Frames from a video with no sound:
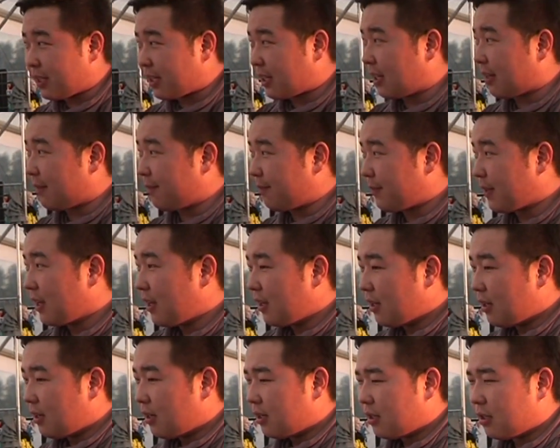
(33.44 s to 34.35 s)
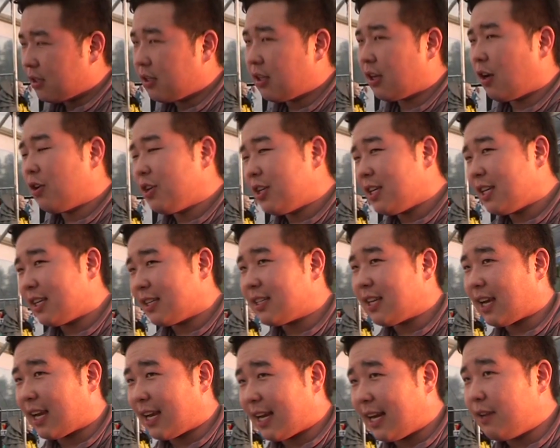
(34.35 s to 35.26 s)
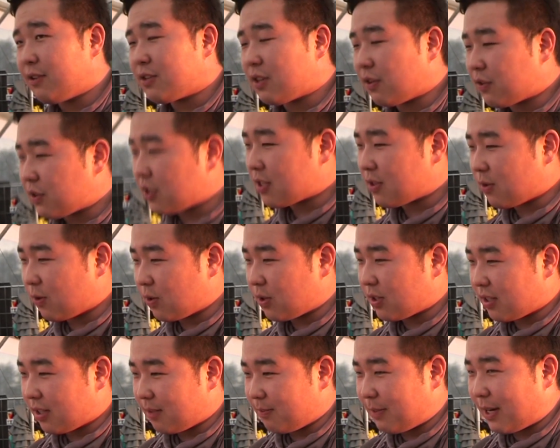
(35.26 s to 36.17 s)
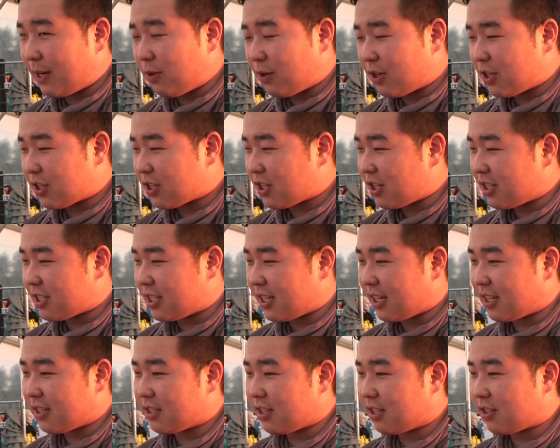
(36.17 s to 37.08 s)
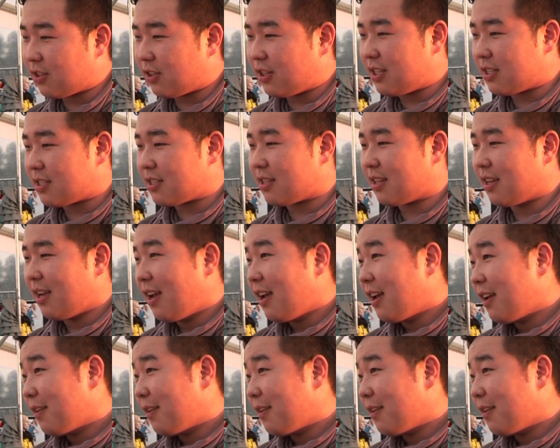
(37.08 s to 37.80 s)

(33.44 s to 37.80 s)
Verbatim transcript: takie no oni jak grają zawsze są, mają krzyże, że to jest,